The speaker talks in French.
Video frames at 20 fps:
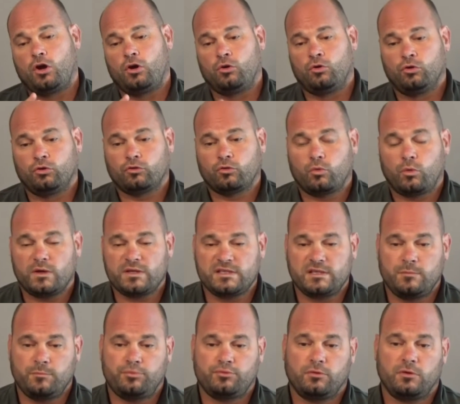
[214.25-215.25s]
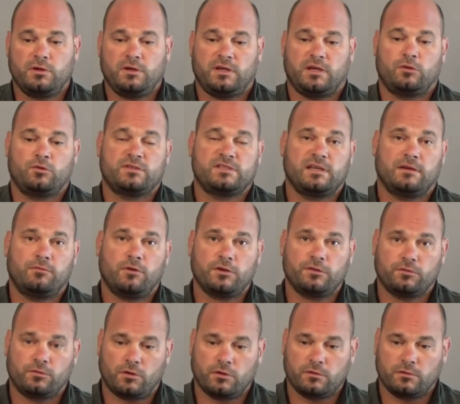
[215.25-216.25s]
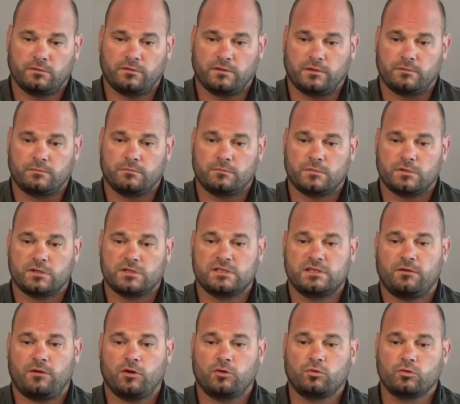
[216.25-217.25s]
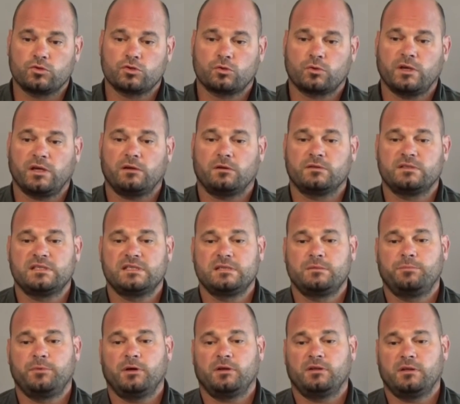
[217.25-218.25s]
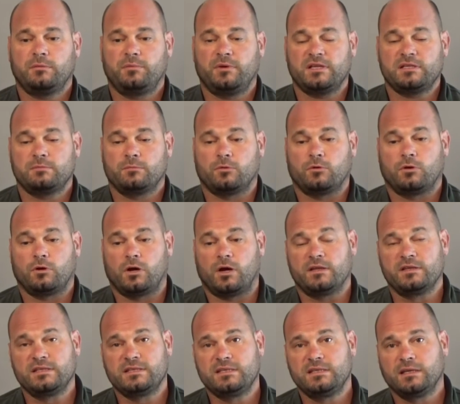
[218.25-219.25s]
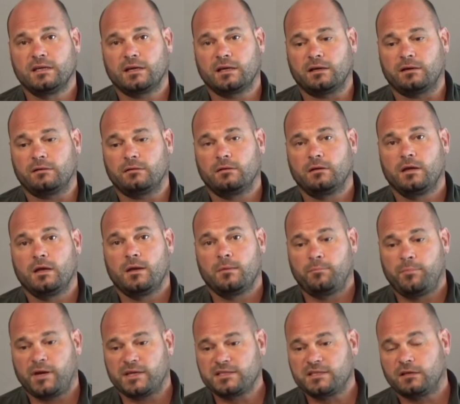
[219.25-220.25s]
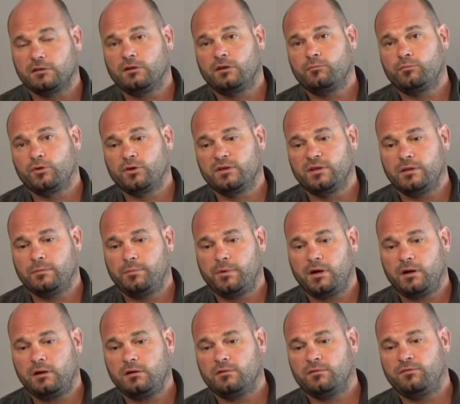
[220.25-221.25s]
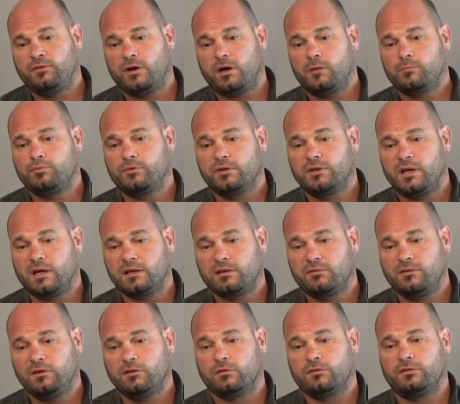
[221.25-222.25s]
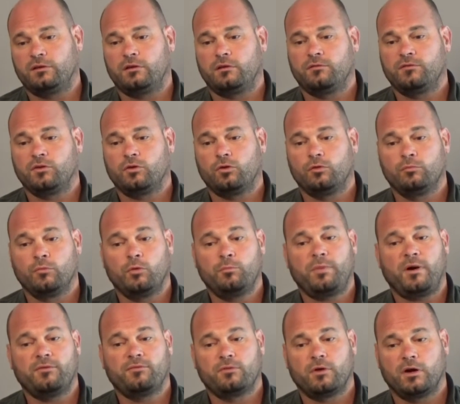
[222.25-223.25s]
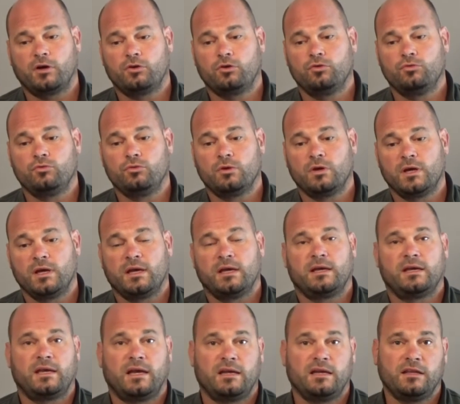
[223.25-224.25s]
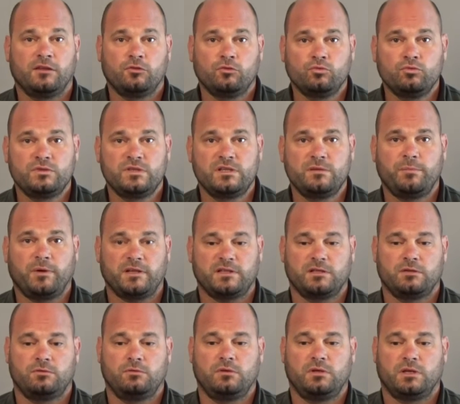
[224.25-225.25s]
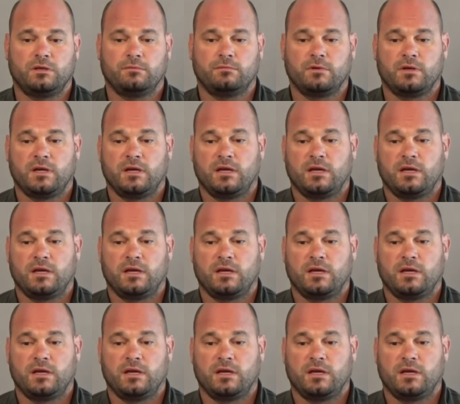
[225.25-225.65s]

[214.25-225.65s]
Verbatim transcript: Le troisième point est le savoir s'orienter, savoir construire et anticiper un déplacement, un itinéraire, partir d'un point de départ vers un point d'arrivée dans un environnement parfois inconnu et à l'aide d'outils particuliers.